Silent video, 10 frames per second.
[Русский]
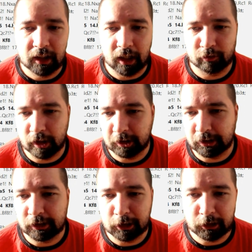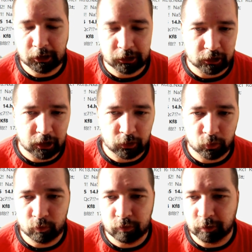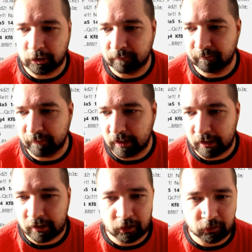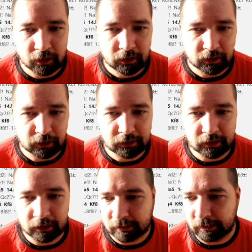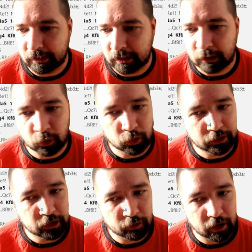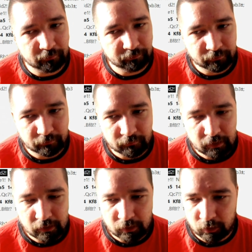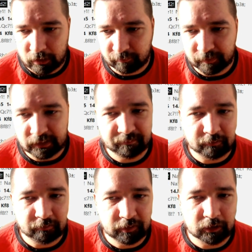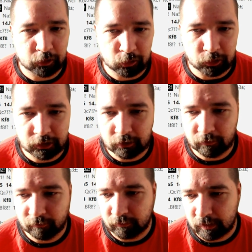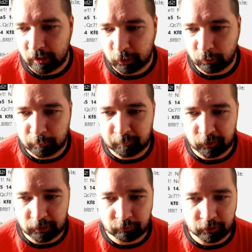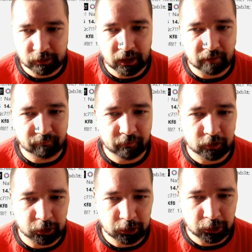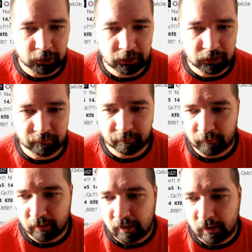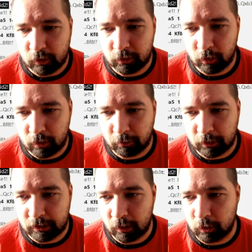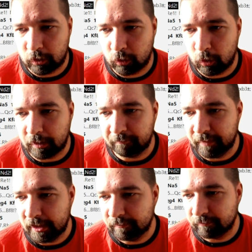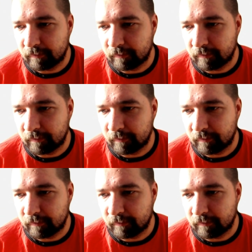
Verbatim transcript: А в качестве сильнейших ходов движки предлагают интересные ходы конь d2. Ну, я, в принципе, видел эту идею. Хочу выпустить ферзя на поле g4. Но только вот на ход конь a5.